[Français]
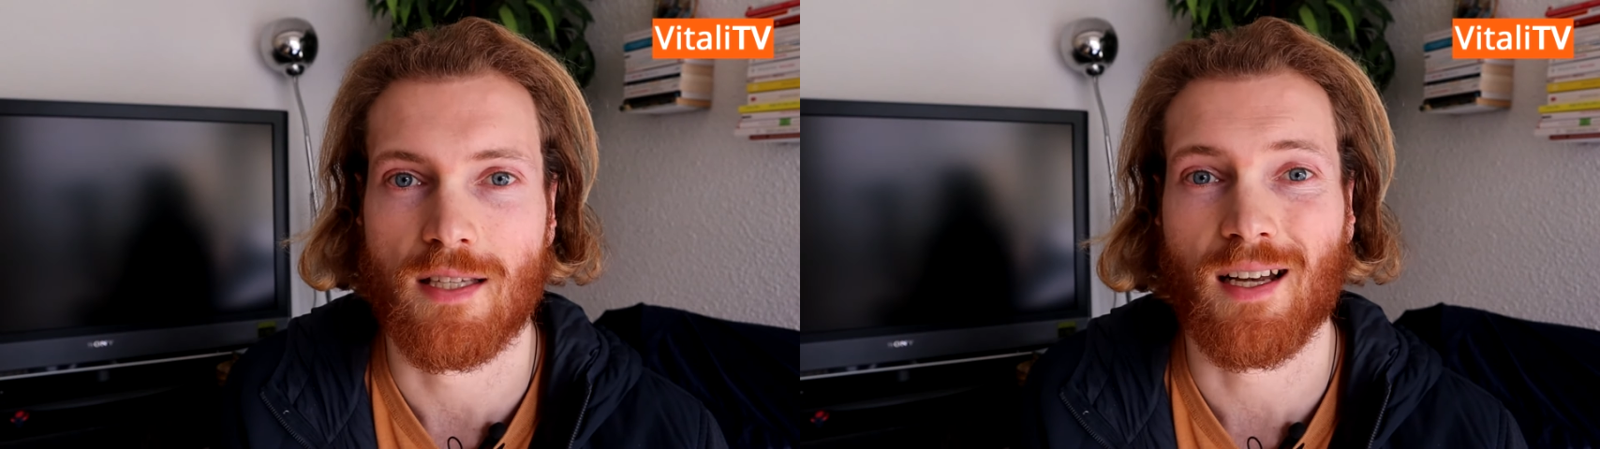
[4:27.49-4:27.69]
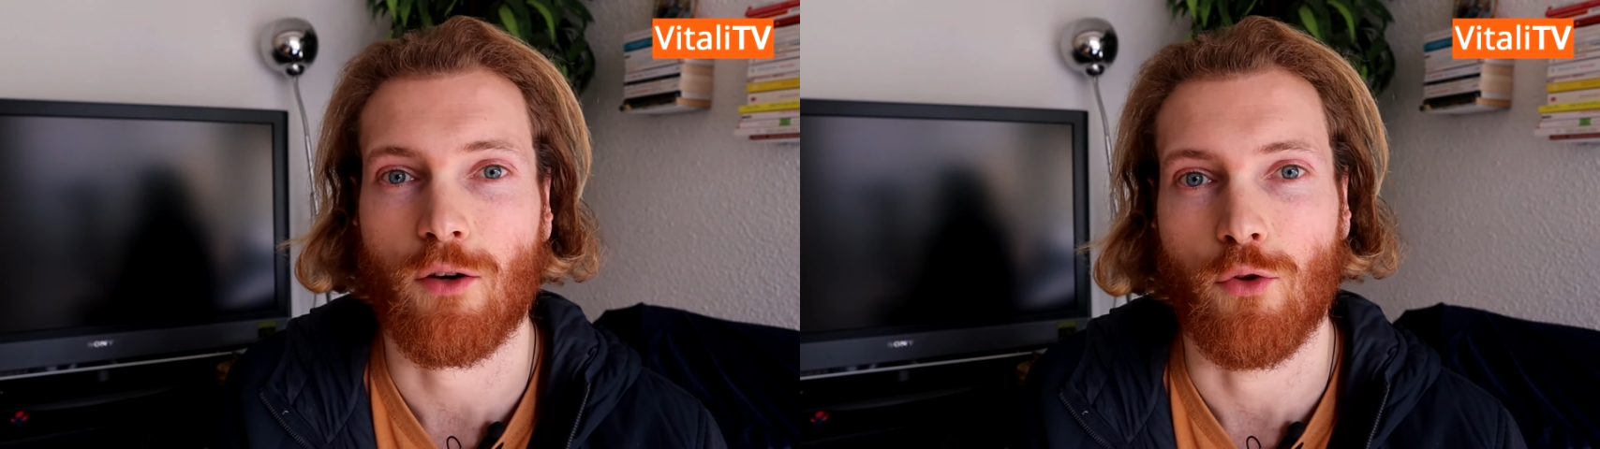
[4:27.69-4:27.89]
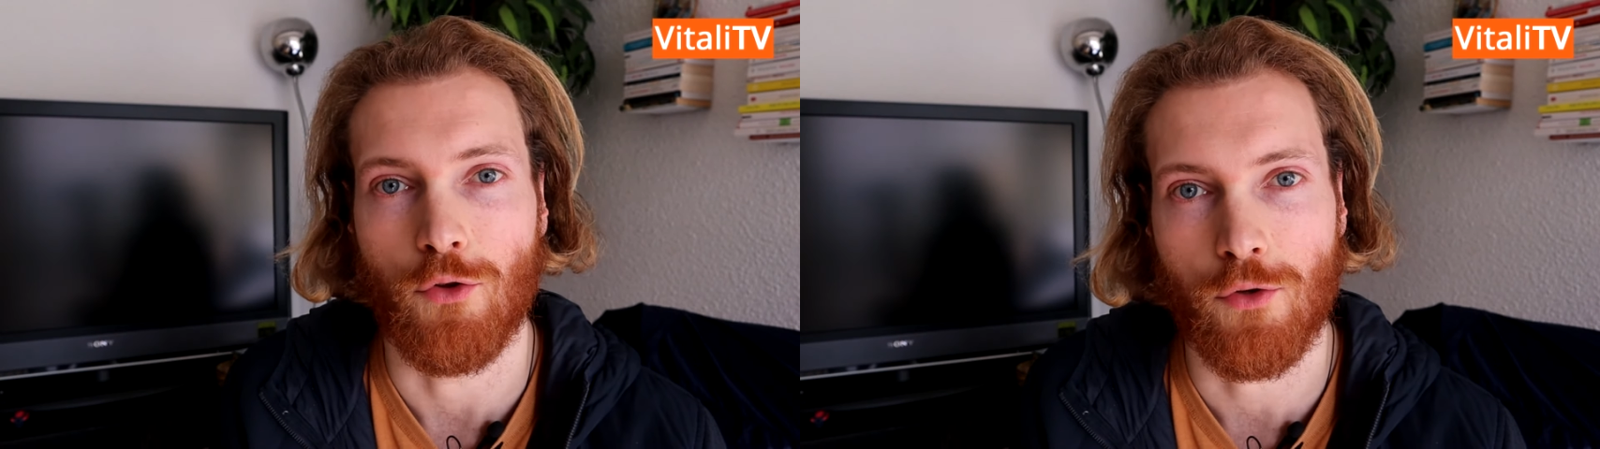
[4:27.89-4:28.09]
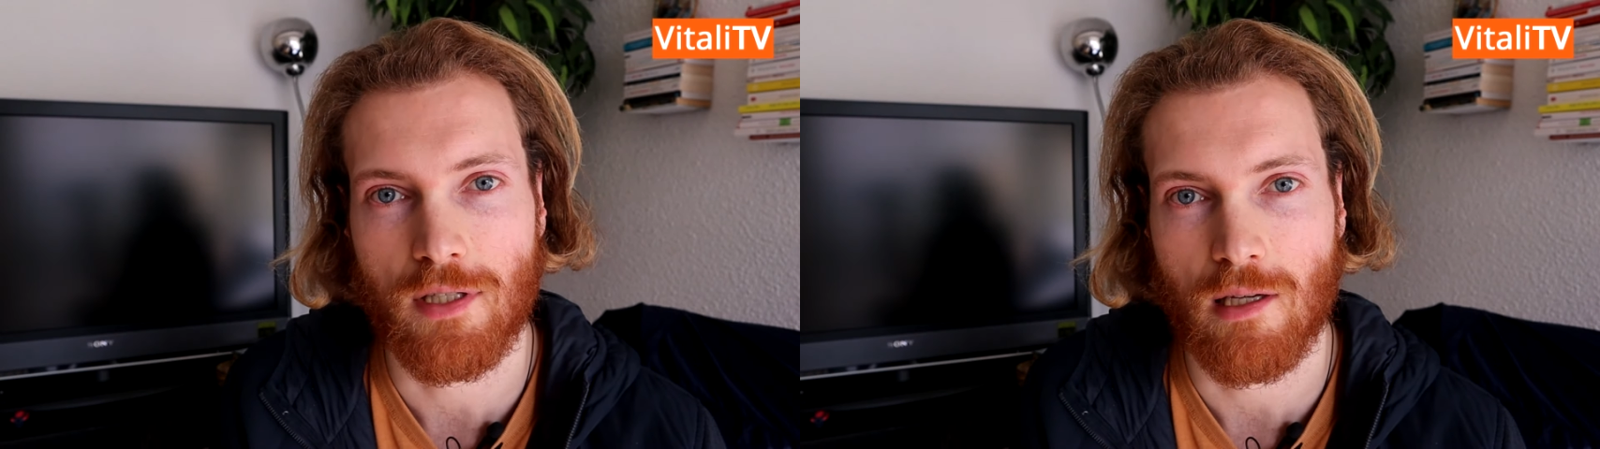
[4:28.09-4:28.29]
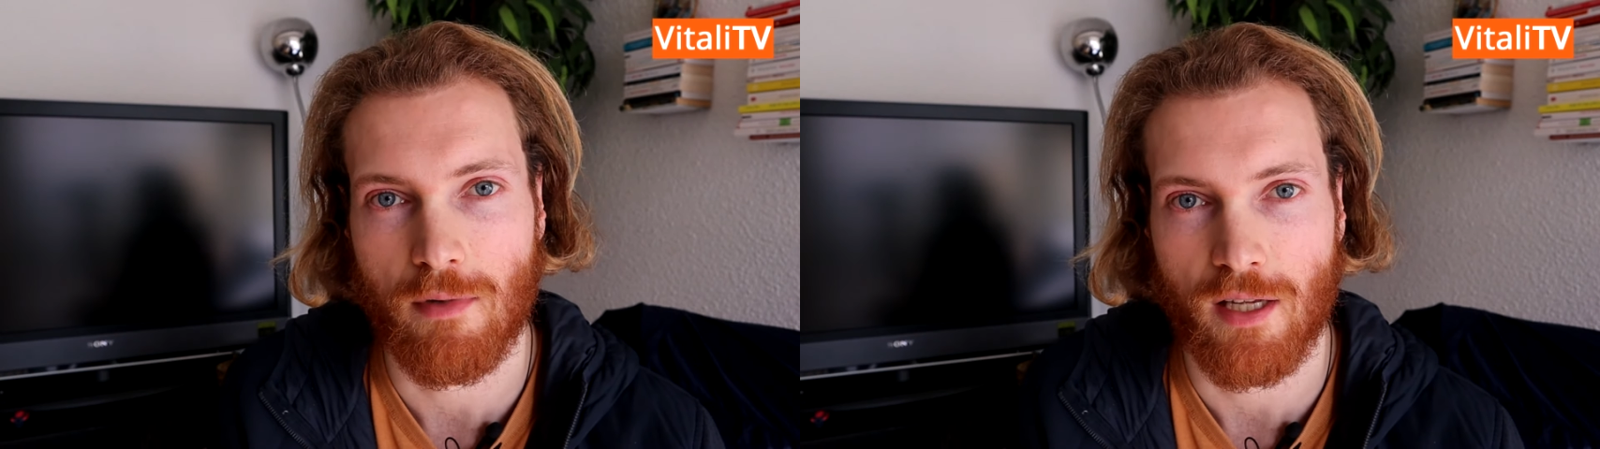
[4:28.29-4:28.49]
qui sera le
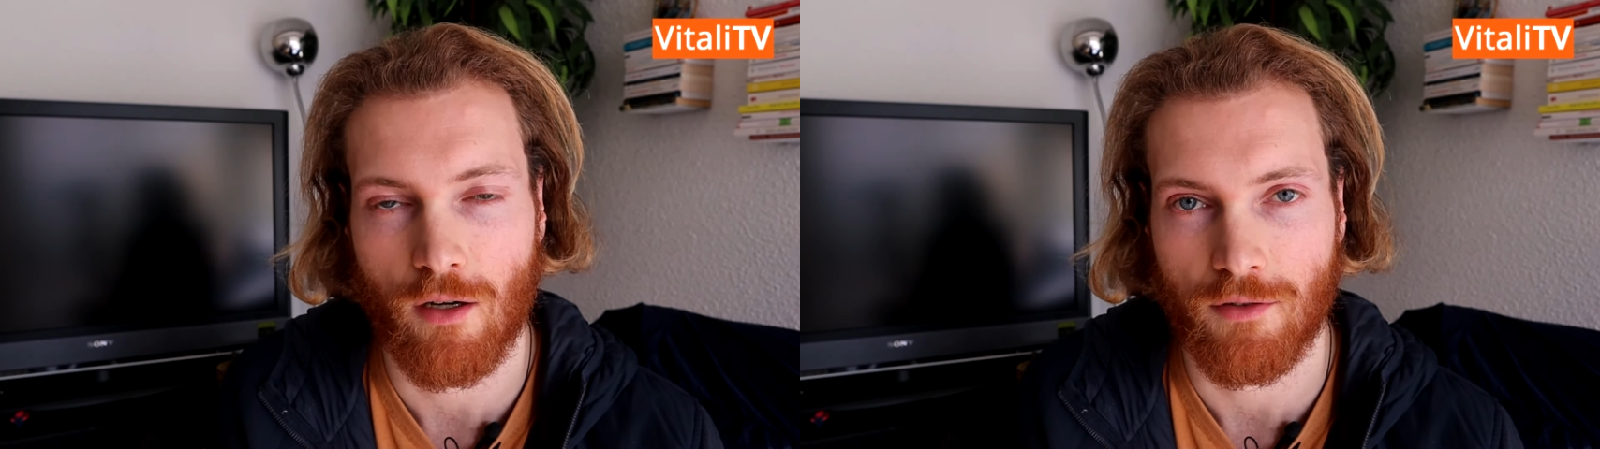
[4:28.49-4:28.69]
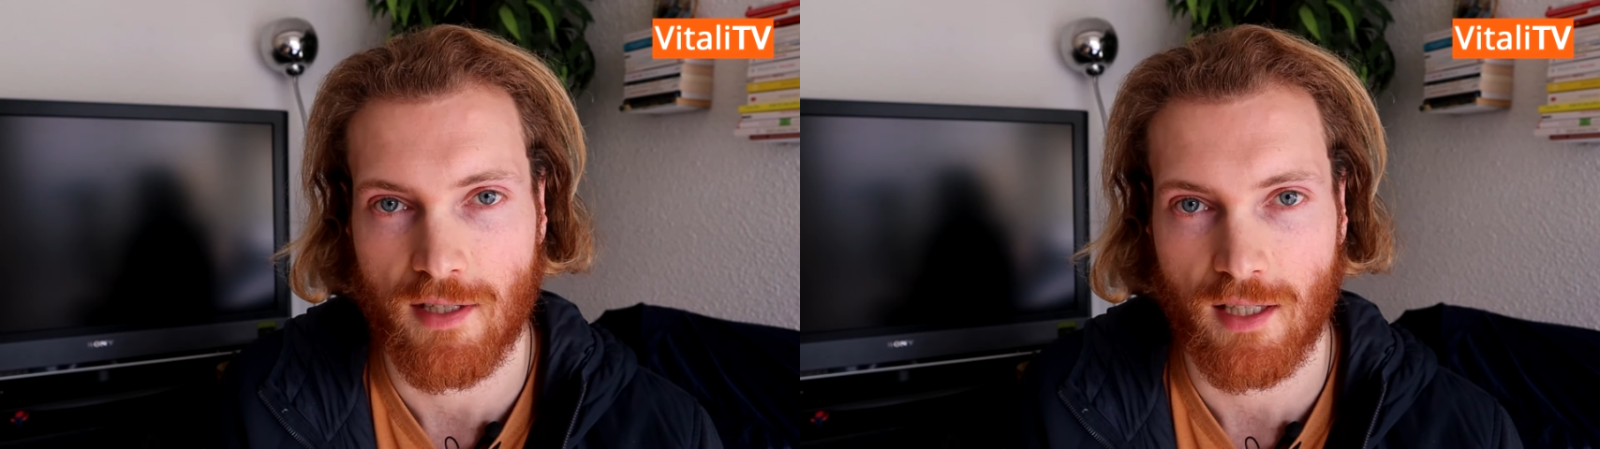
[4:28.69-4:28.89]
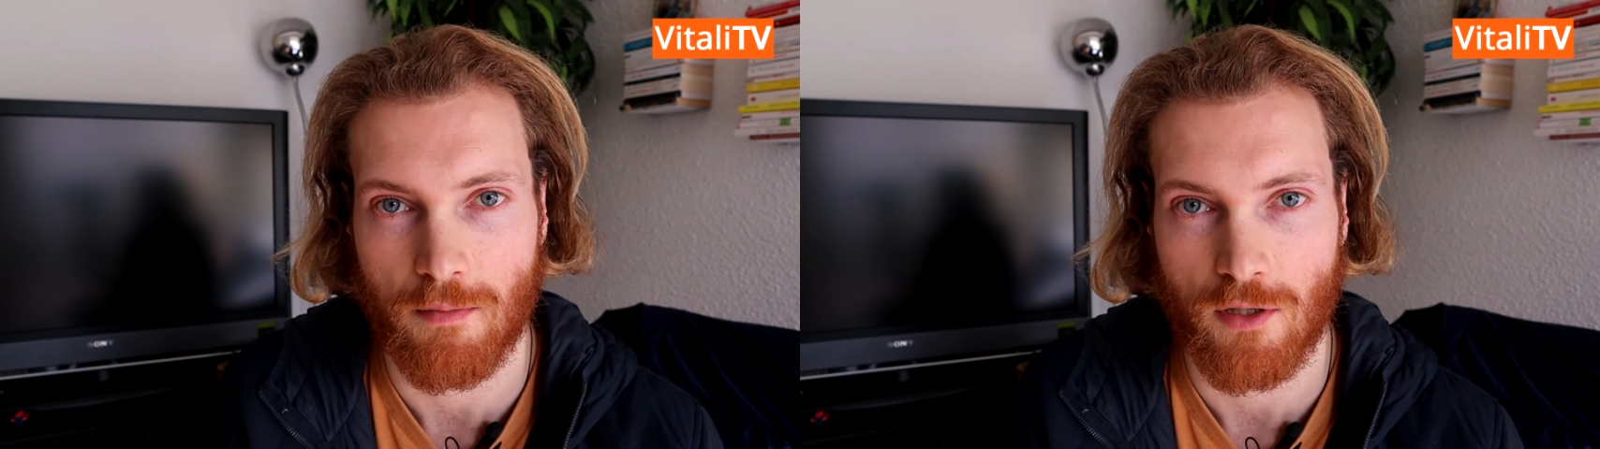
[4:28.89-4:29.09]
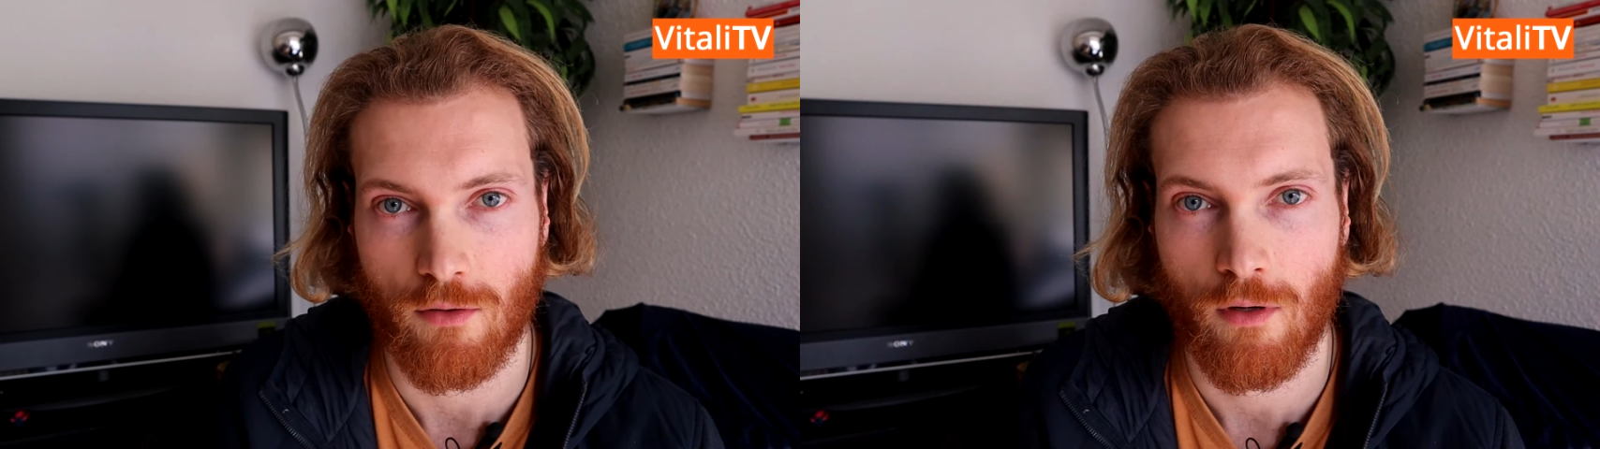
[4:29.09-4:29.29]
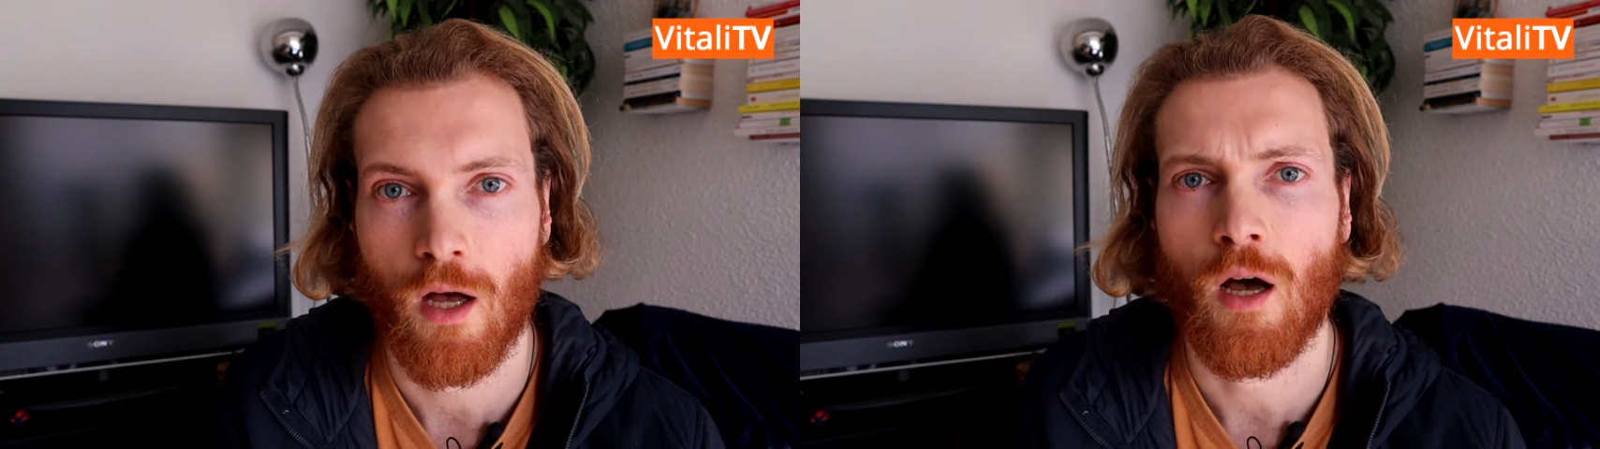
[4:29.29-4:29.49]
deuxième lien en description